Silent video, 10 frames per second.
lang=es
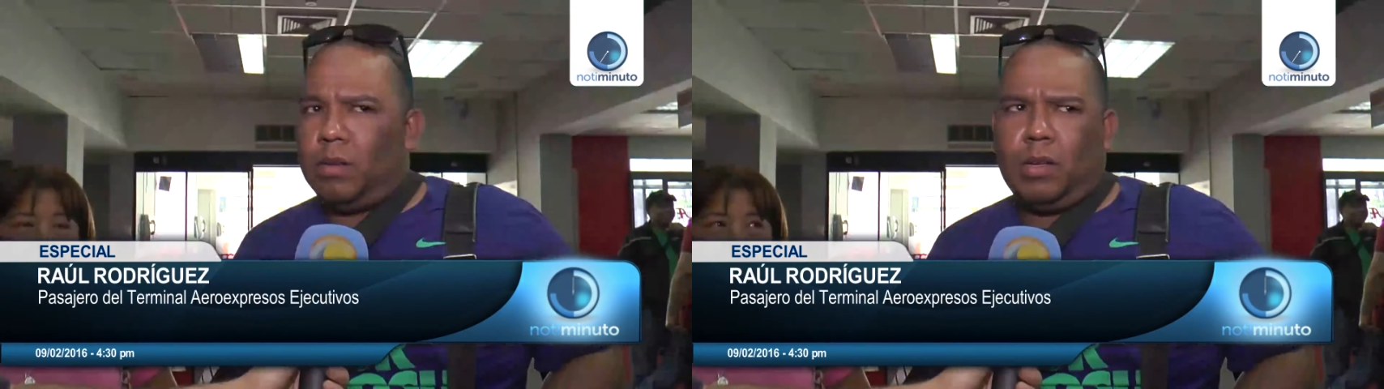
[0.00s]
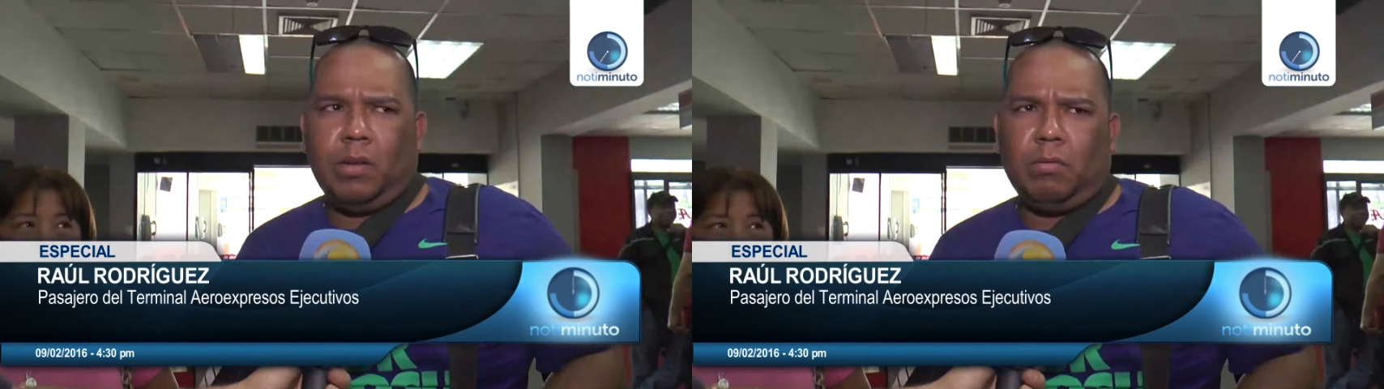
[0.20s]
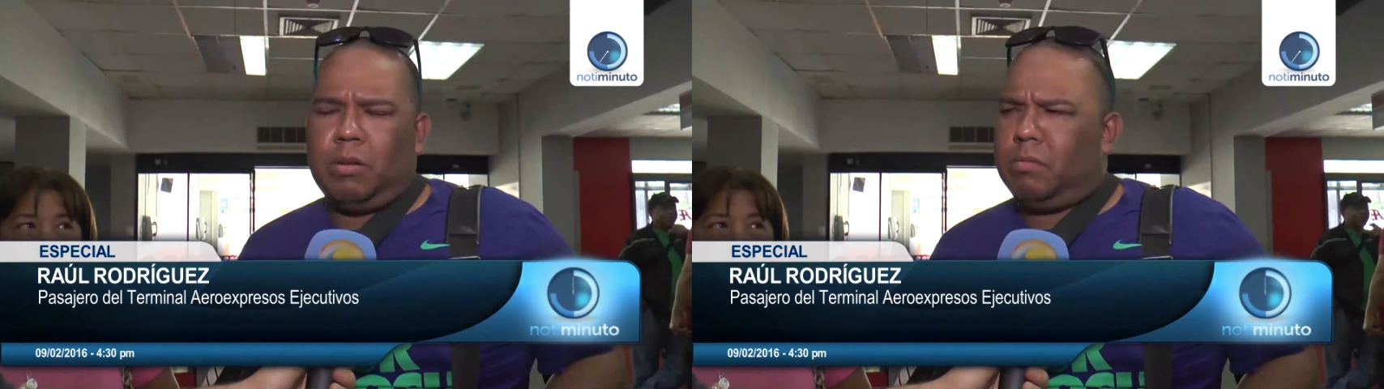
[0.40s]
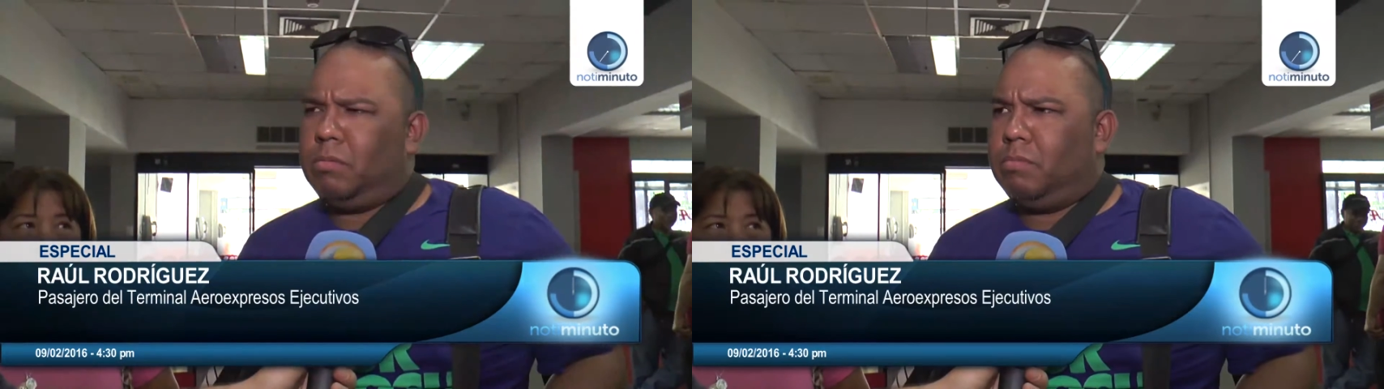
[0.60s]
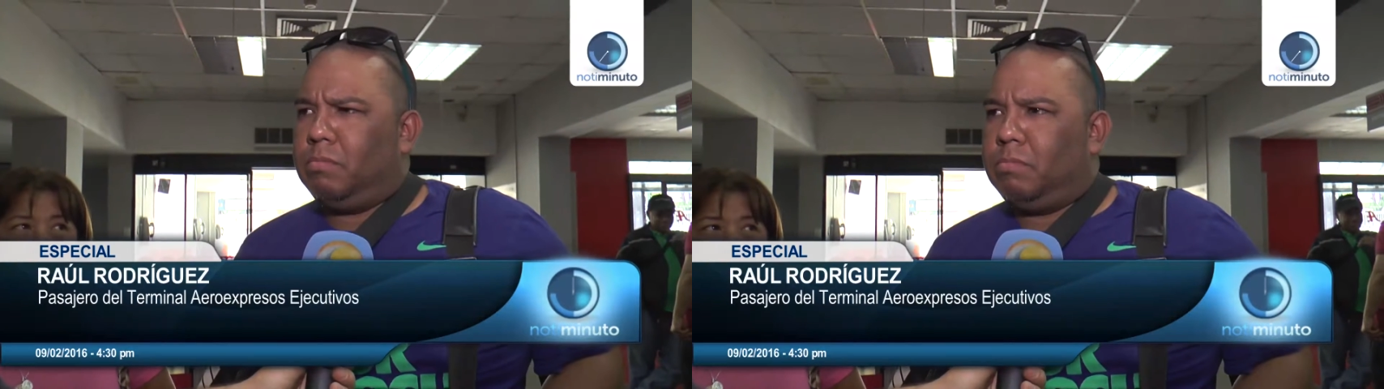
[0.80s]
Eh, bueno,
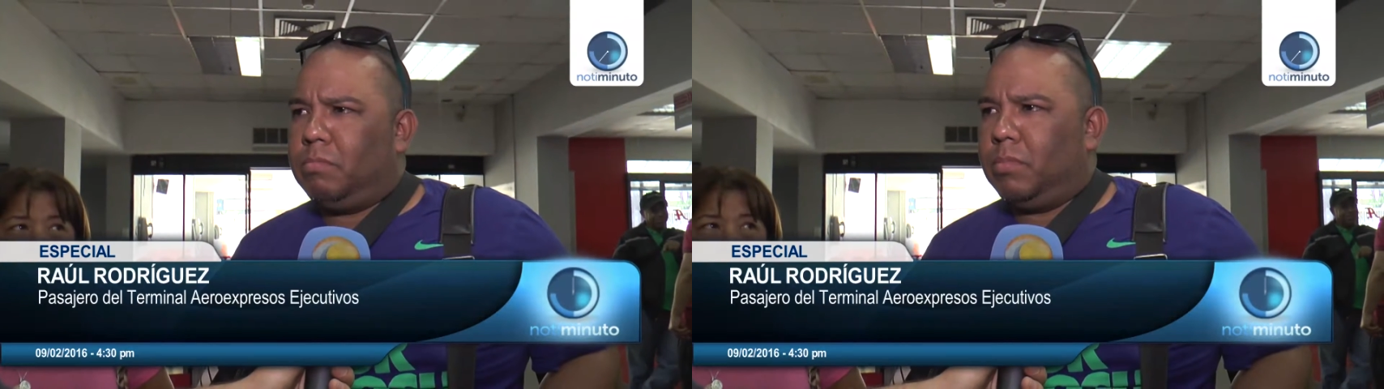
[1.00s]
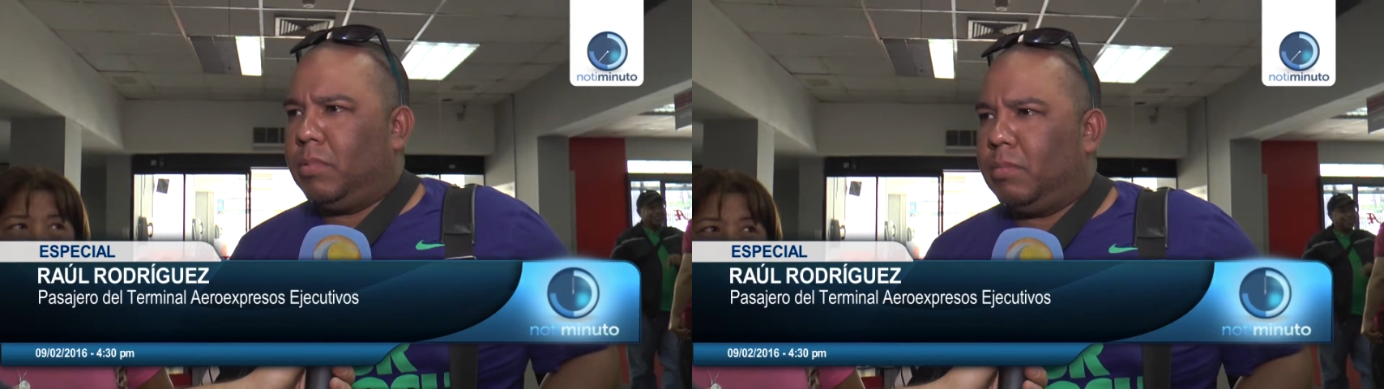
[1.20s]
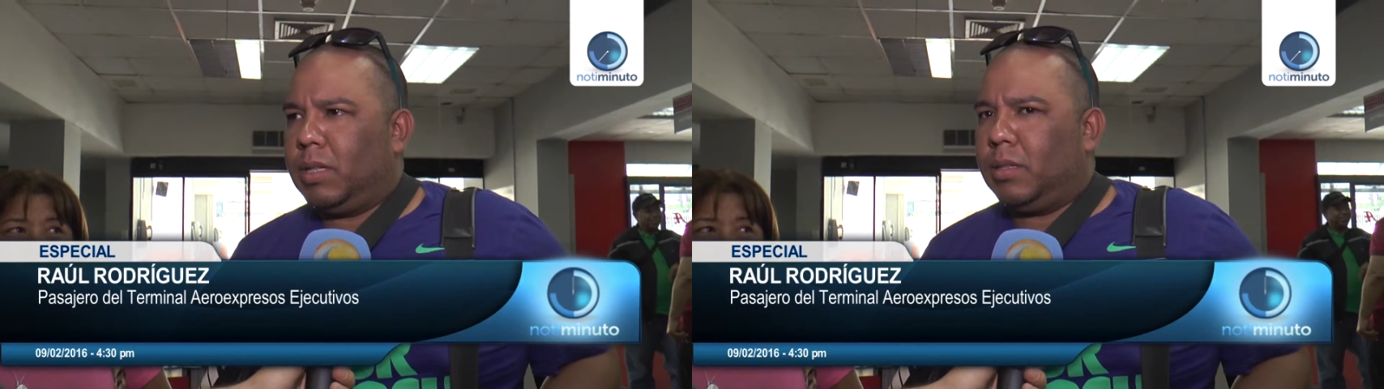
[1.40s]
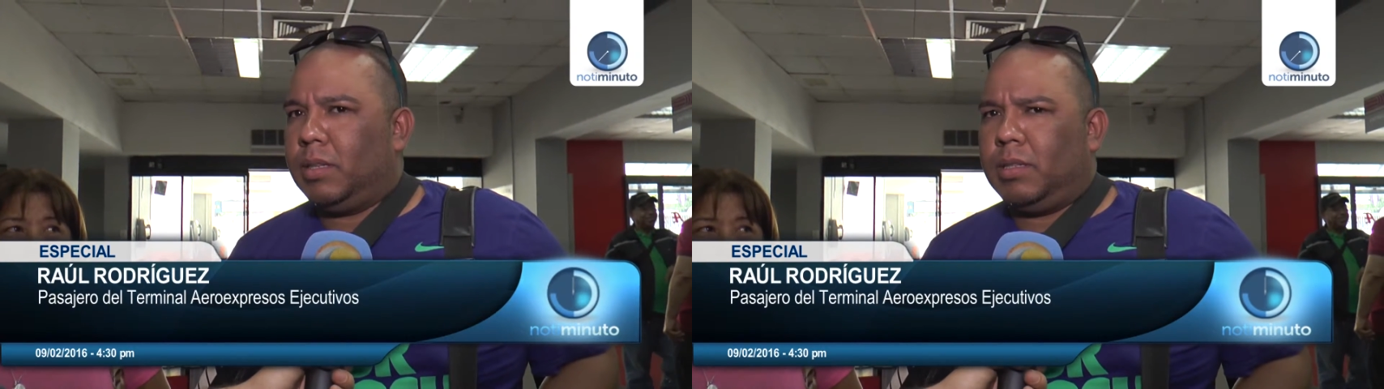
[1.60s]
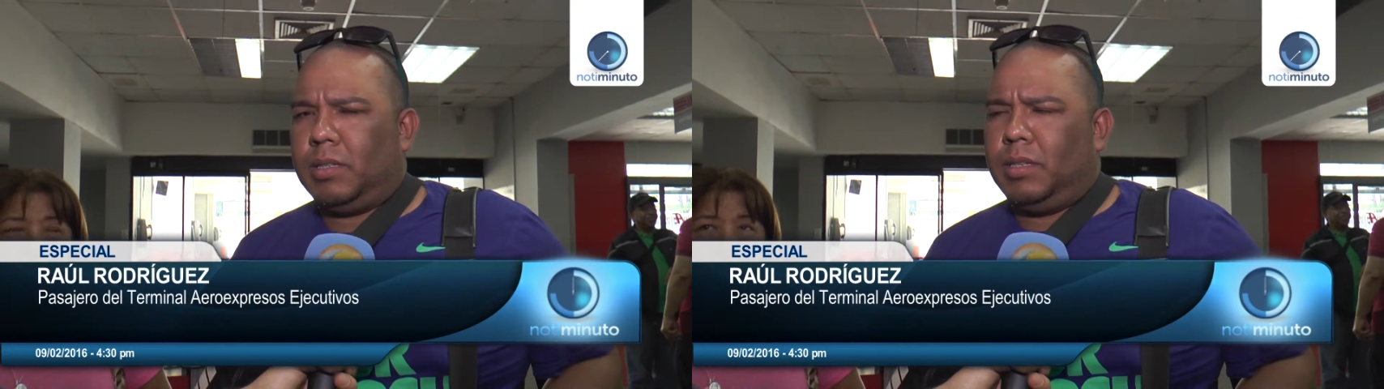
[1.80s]
bastante
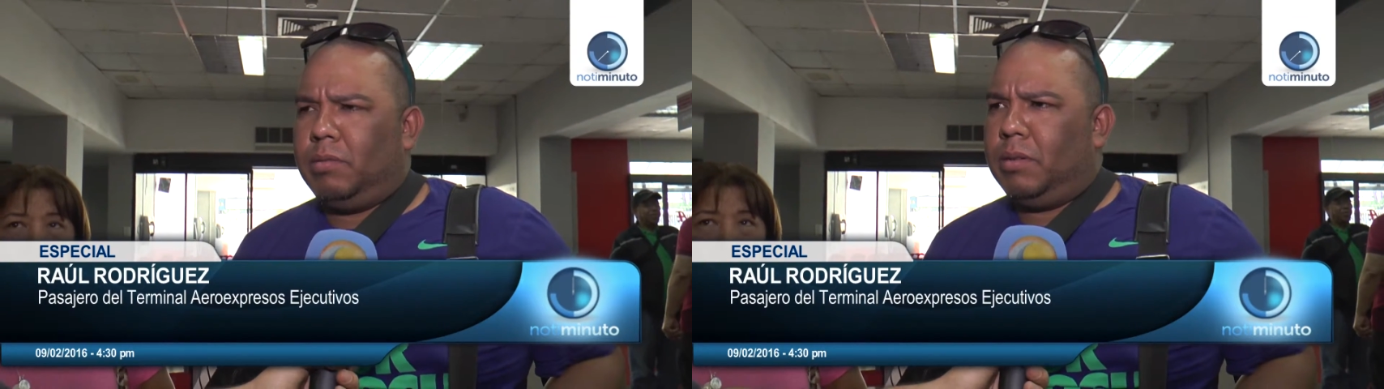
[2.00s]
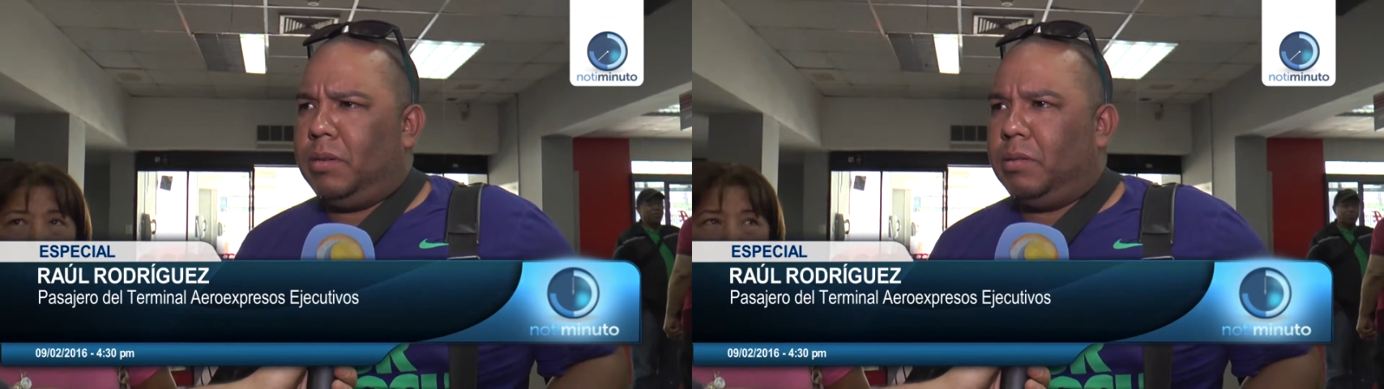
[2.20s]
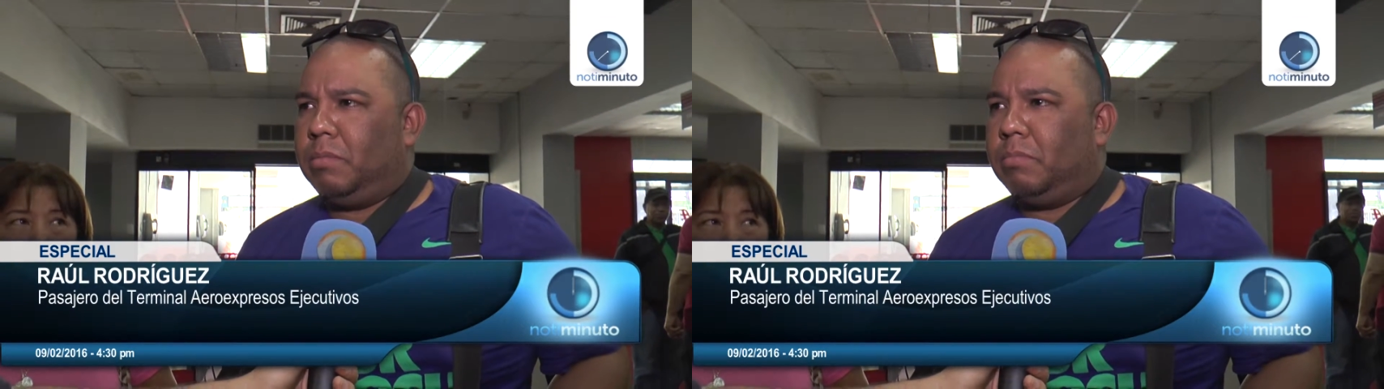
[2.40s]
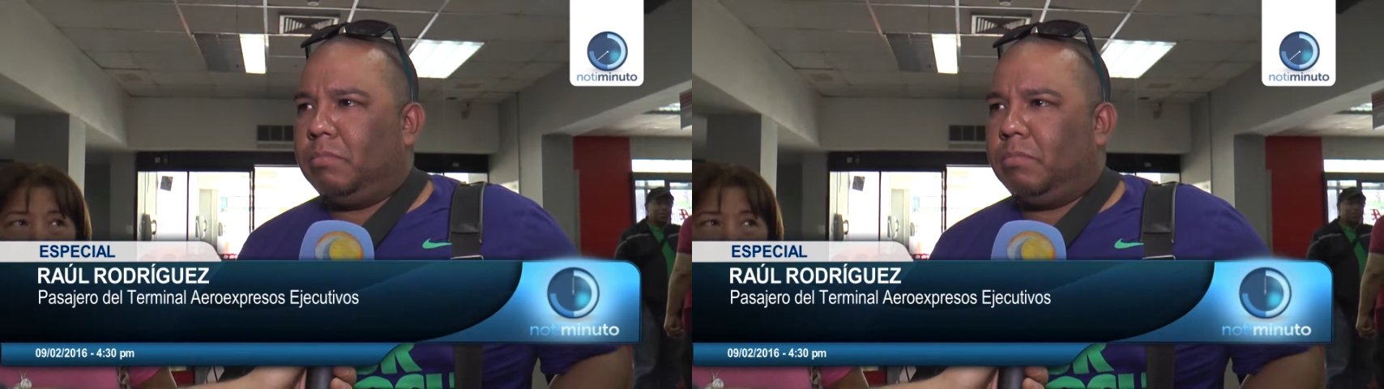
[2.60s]
accesible,